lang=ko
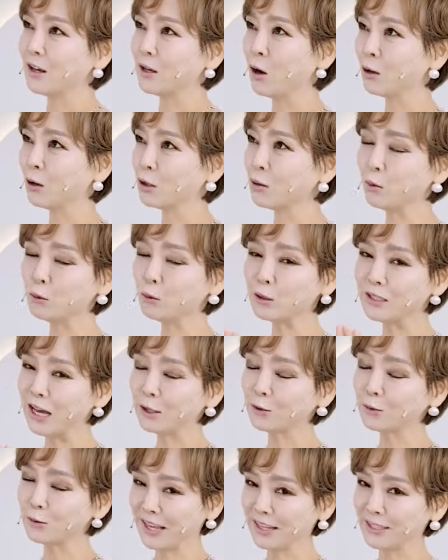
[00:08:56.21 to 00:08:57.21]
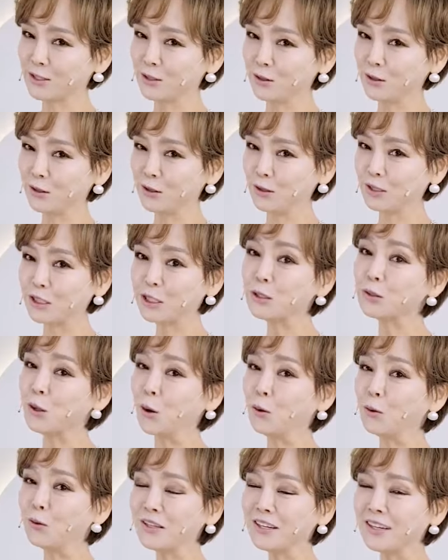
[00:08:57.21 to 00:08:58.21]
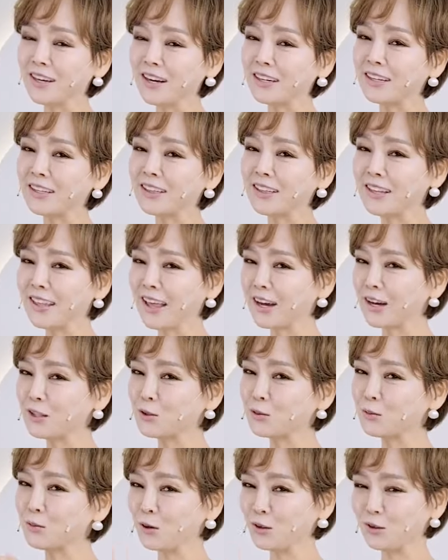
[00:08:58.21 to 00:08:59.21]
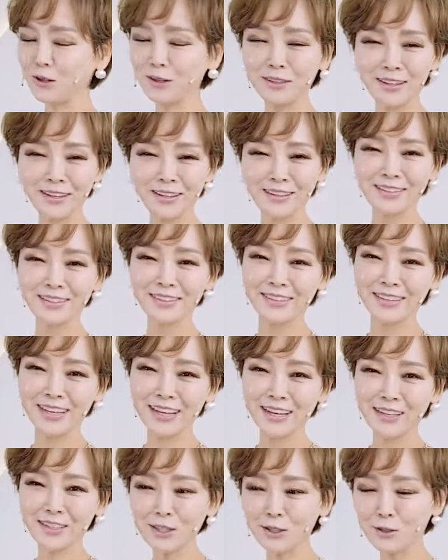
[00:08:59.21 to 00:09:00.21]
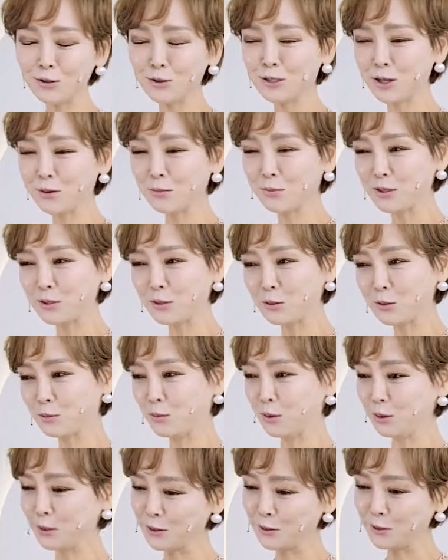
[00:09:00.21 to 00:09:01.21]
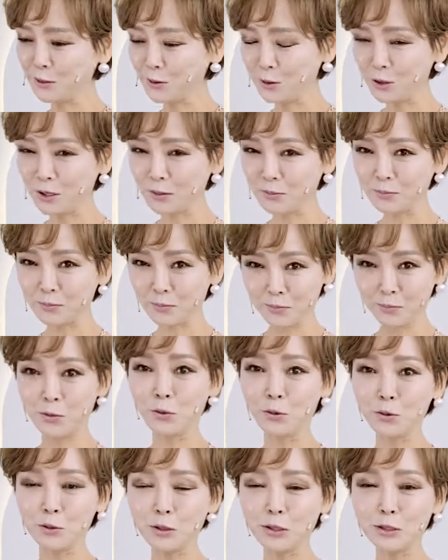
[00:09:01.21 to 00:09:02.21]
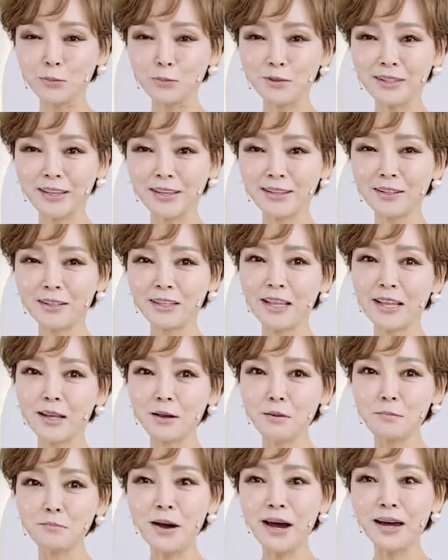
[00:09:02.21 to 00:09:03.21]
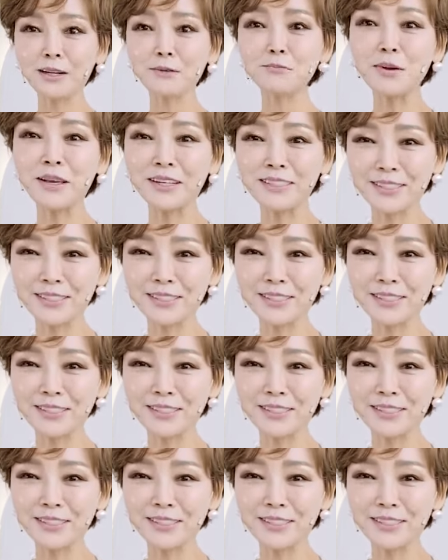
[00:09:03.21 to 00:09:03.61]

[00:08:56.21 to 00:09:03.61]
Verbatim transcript: 여름 옷을 사도 되죠. 더우니까. 근데 내가 좀 어떨 때는 친구들 앞에서 좀 멋스러운 걸 보여주고 싶을 때는 빠른